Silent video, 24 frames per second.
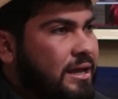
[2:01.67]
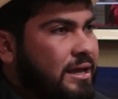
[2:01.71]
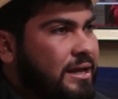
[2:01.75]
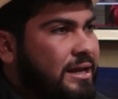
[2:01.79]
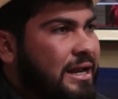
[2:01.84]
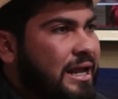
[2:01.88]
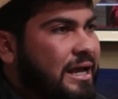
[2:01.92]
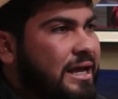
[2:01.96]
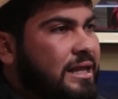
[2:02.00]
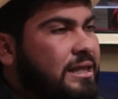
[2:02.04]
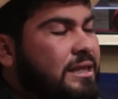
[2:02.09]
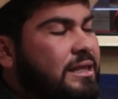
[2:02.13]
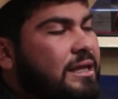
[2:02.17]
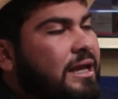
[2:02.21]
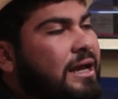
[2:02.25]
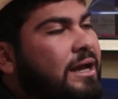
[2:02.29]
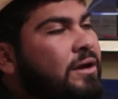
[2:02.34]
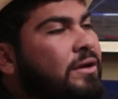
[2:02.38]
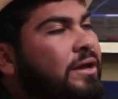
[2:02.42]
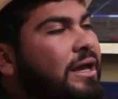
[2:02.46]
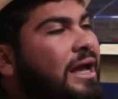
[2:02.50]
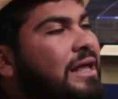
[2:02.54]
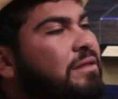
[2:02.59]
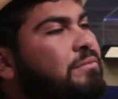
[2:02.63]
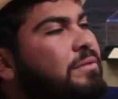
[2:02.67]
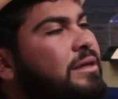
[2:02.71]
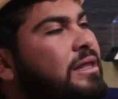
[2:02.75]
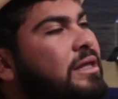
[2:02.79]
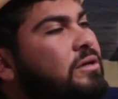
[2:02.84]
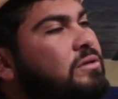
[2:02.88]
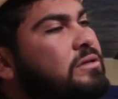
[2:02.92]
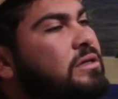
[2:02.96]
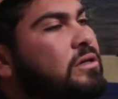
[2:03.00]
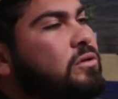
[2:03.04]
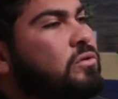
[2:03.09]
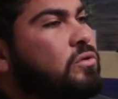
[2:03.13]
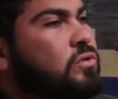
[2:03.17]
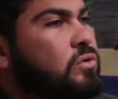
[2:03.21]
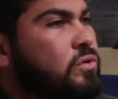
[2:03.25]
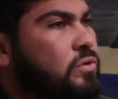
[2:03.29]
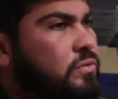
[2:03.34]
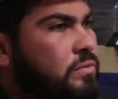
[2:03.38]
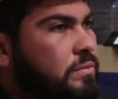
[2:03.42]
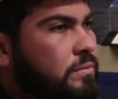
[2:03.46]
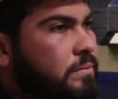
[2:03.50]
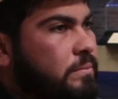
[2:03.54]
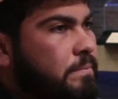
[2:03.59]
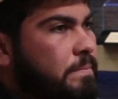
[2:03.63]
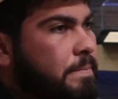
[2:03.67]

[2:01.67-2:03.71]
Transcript: Y la gente, oye, haz videos de YouTube.